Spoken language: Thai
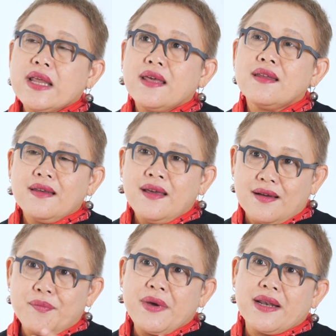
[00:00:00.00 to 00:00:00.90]
งนี้นะ
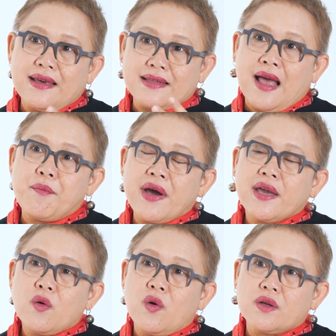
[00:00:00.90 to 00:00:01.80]
ก็เป็นเลยทำให้
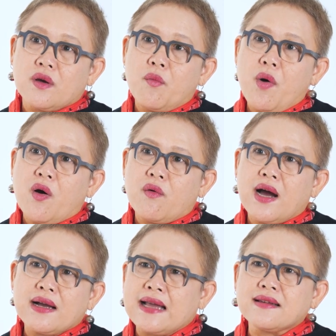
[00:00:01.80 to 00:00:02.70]
คนเขามอง
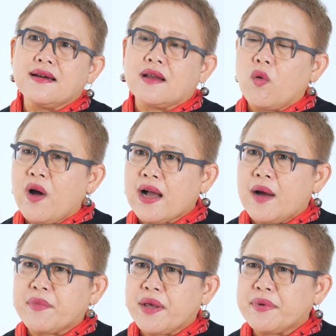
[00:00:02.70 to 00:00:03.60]
ว่าการเกิดโลหกร
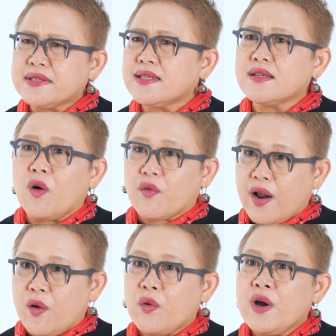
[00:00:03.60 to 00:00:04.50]
รมในพื้นที่ของเรา